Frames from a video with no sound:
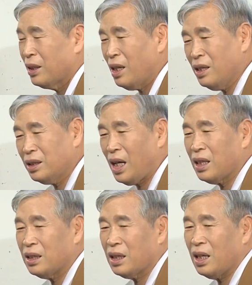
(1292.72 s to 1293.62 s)

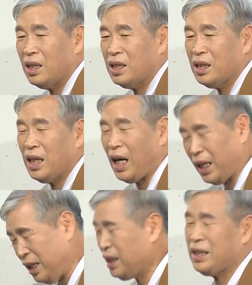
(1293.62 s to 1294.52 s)
형상적인 길이
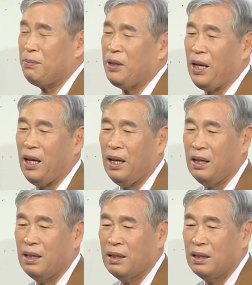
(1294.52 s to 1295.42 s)
아니기 때문에
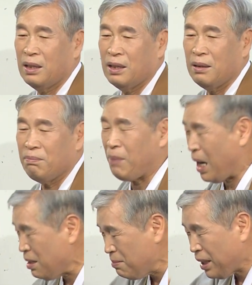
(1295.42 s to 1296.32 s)

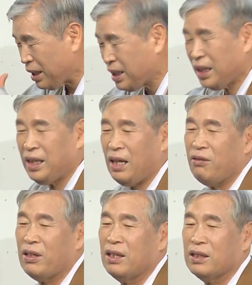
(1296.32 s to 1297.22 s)
마음의
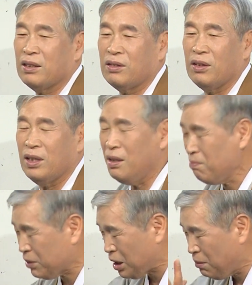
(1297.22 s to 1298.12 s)
길이라고 하는 것은요.
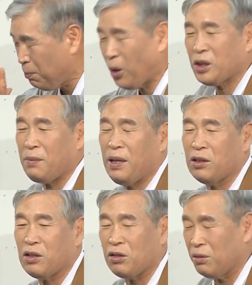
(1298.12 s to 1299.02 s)
엄청 복잡한
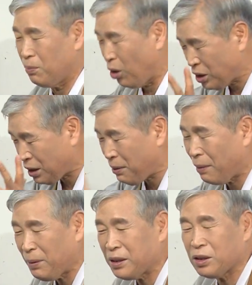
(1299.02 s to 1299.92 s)
게요.
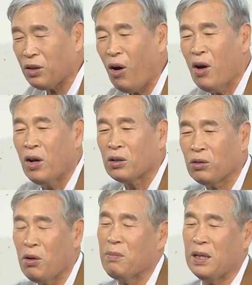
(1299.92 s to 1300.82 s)
복잡하면서도
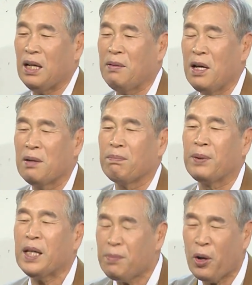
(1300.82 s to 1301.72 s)
또 뭔가
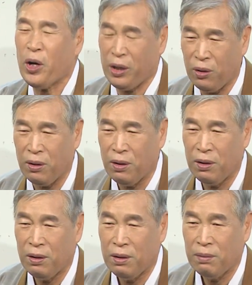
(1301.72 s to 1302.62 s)
미묘해요.
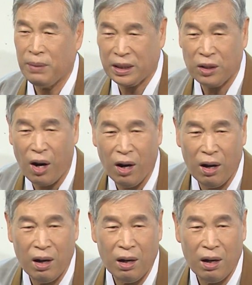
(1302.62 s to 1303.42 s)
맞죠?